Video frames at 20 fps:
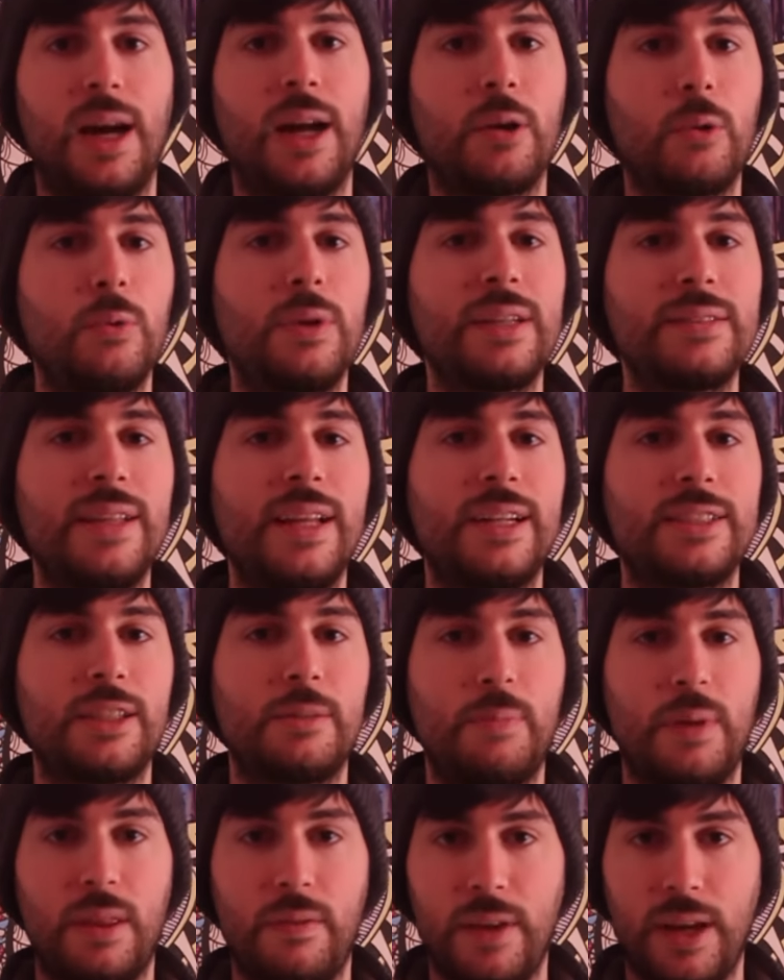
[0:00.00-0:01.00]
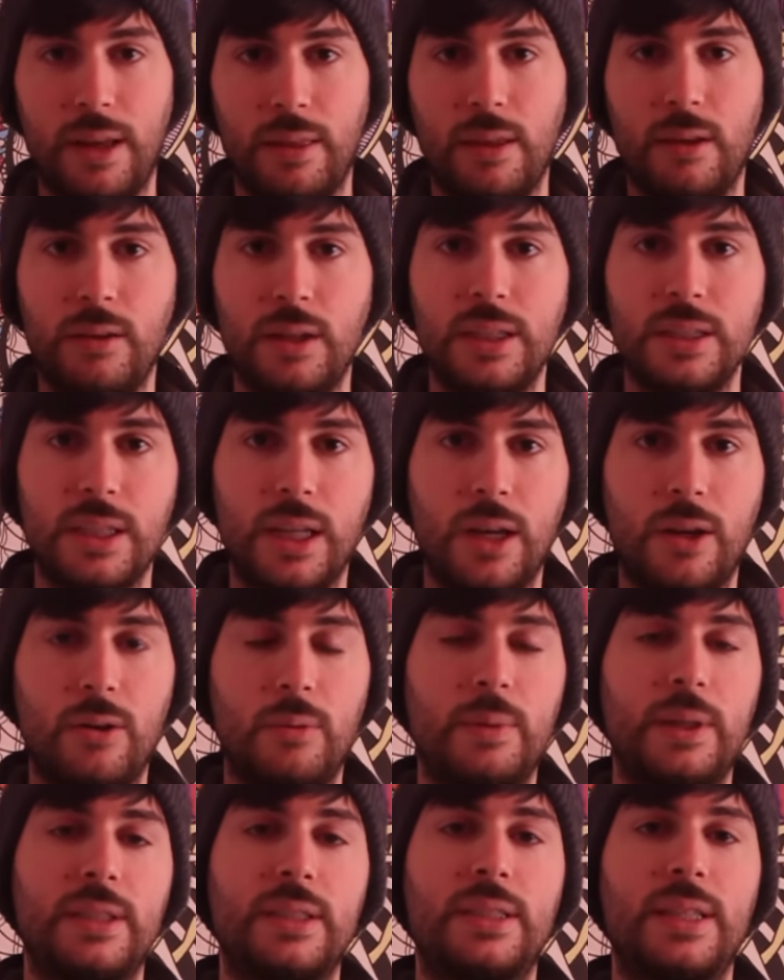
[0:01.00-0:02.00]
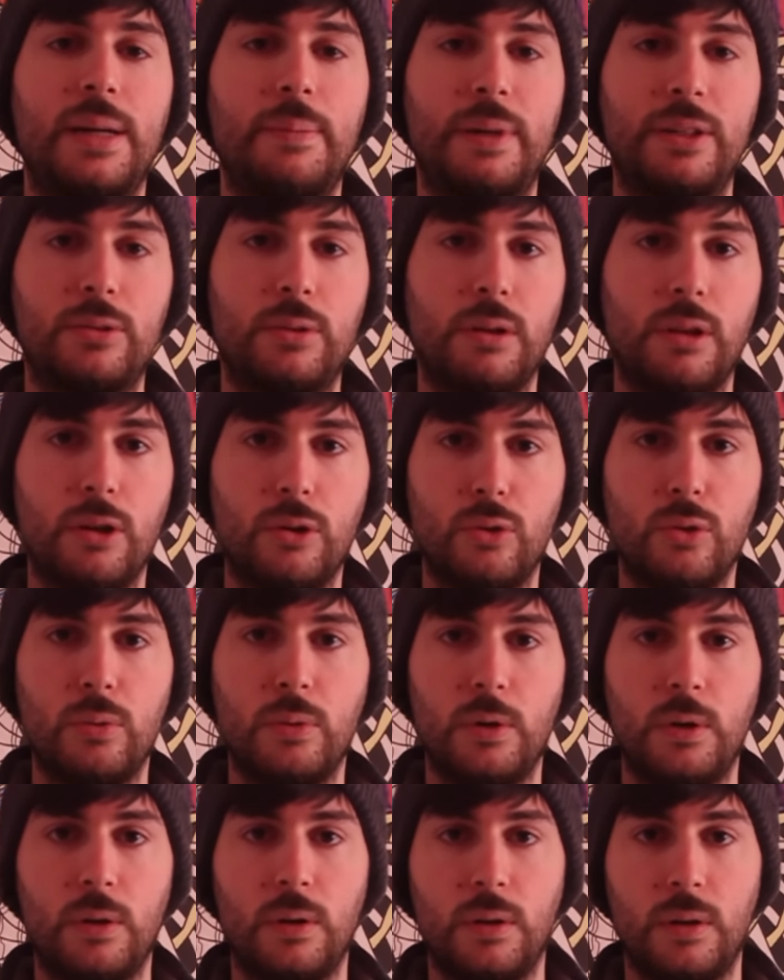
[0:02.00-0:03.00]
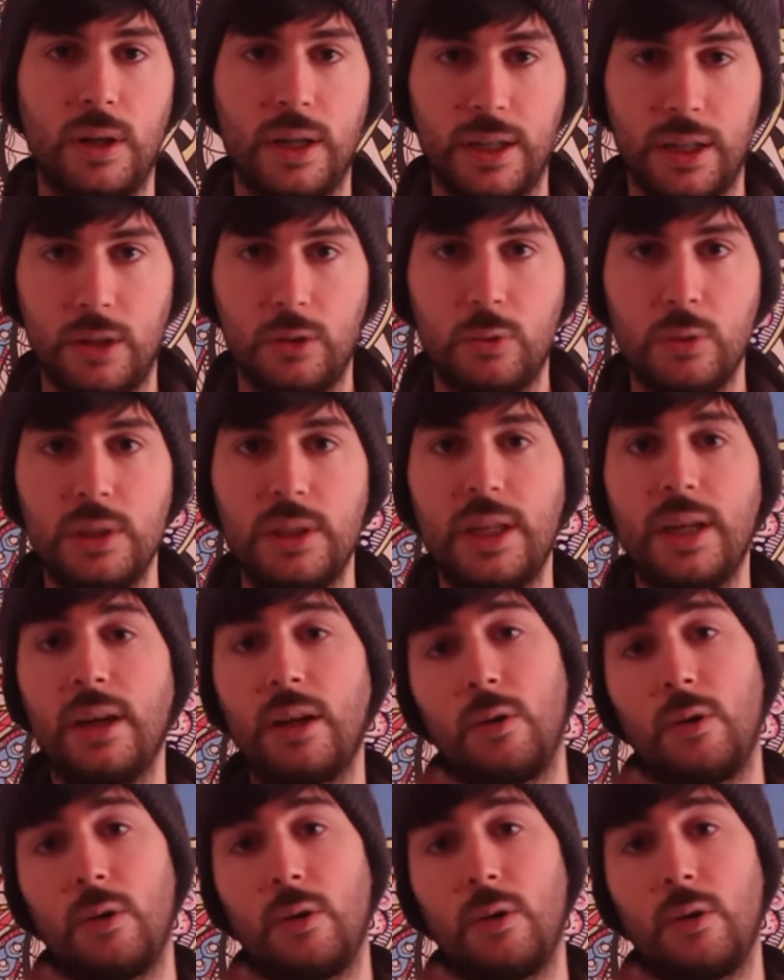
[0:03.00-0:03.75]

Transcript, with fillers: algunas de las especificaciones que comenta Pastor del Cubo en el Twitter,